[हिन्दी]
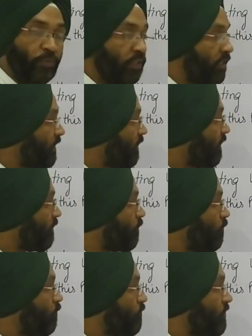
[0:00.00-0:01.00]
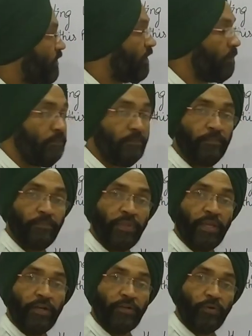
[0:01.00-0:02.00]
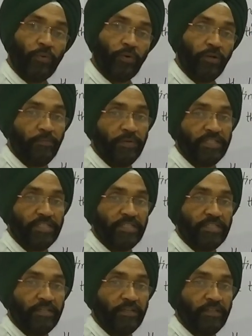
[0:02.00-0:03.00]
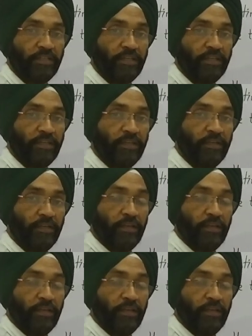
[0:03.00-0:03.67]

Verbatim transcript: टू दिया है तो उसे हम टोल्ड में चेंज करते हैं